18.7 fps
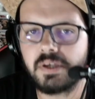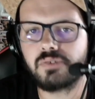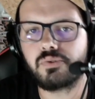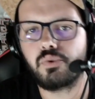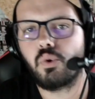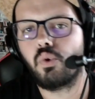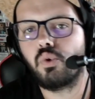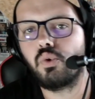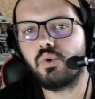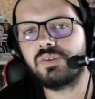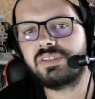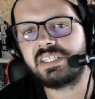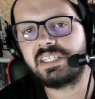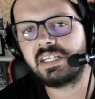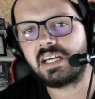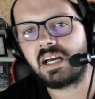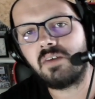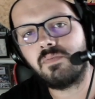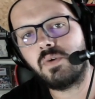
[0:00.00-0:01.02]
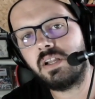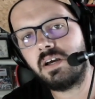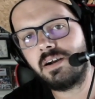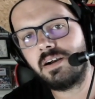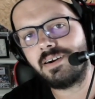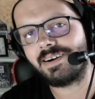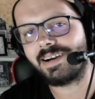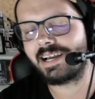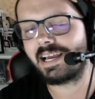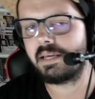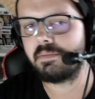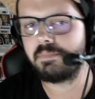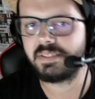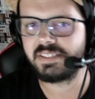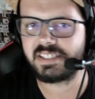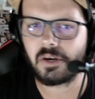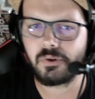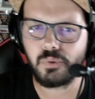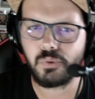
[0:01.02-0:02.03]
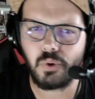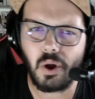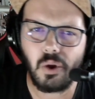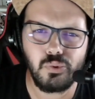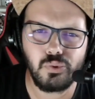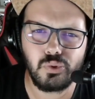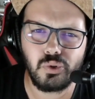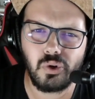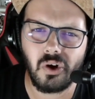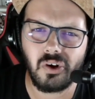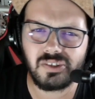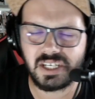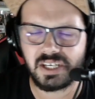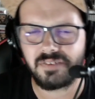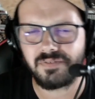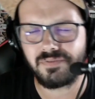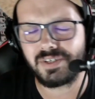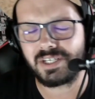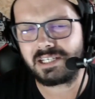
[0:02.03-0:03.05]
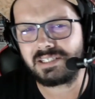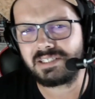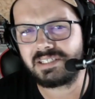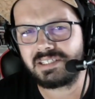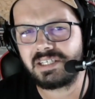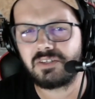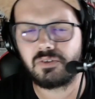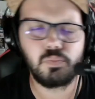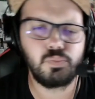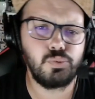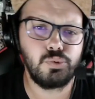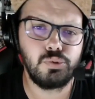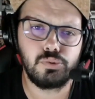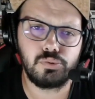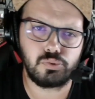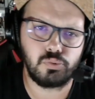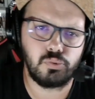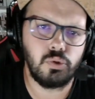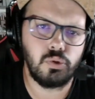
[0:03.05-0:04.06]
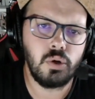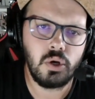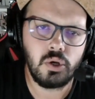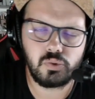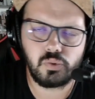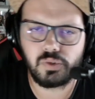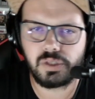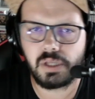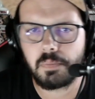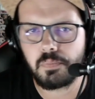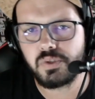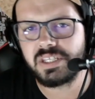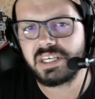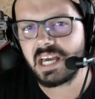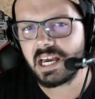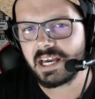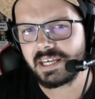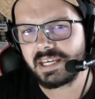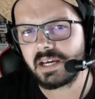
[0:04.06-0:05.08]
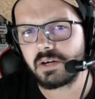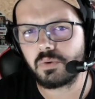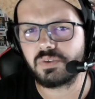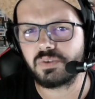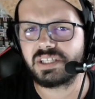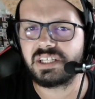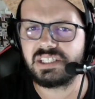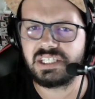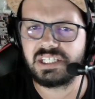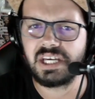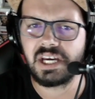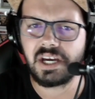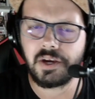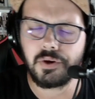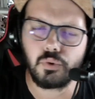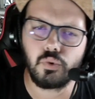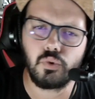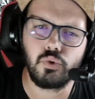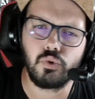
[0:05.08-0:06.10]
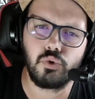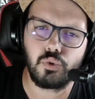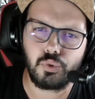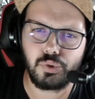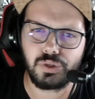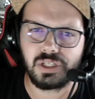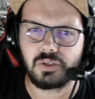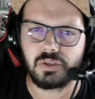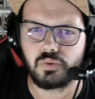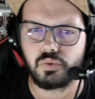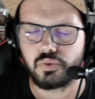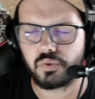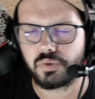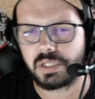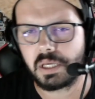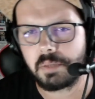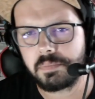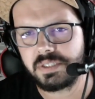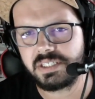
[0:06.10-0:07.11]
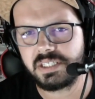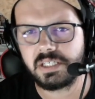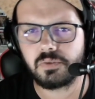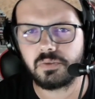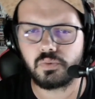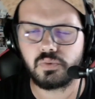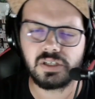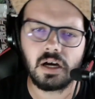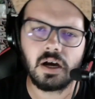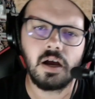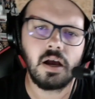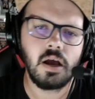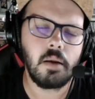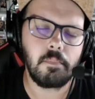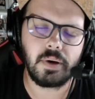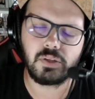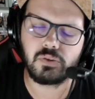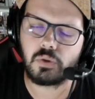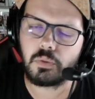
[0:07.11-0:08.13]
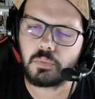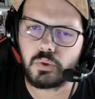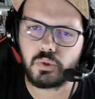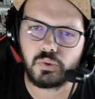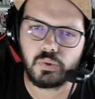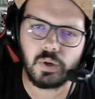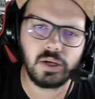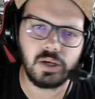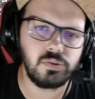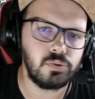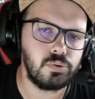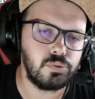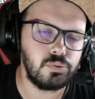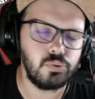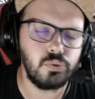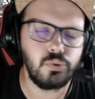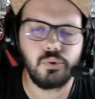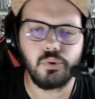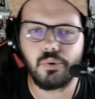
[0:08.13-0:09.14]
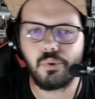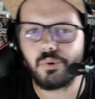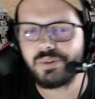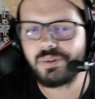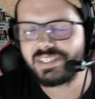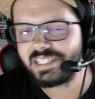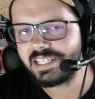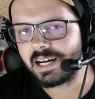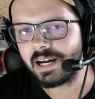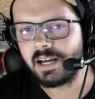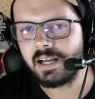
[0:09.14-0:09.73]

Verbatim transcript: qu'on le sait, hein, voilà, Rey Mysterio a eu une grosse rivalité depuis son, début de carrière contre Eddie Guerrero, on connaît toute son amitié, tout ça, pas trop besoin de, le redire.